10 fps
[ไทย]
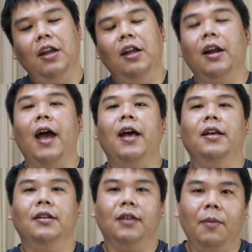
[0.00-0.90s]
นนิดนึงนะ
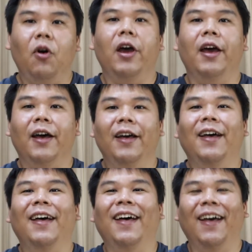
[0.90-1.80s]
ใช้บ่อยอะ่ะ
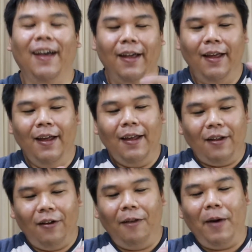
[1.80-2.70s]

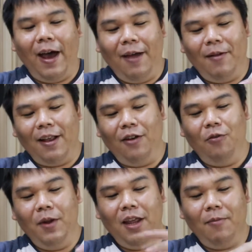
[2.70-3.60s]
ขออภัยแต่จะดู
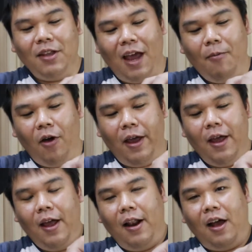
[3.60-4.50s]
ไม่ดี มันใช้บ่อย
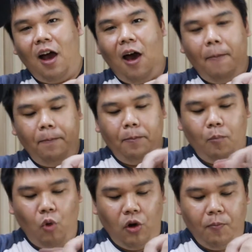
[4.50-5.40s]
แล้วก็
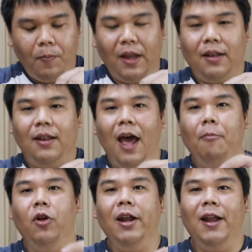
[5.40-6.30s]
หมุนปิดด้าน
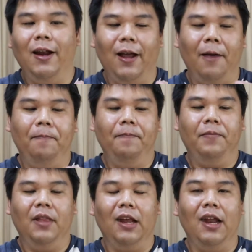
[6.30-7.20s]
บนให้แน่นครับ
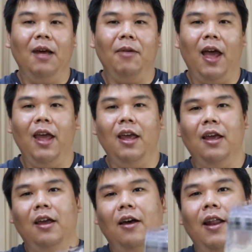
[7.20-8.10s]
อย่างนั้นทำไง
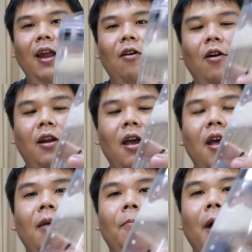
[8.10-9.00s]
ก็แน่นอน
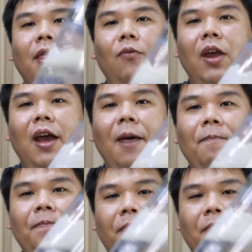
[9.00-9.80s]
เปิดสวิตช์ครับ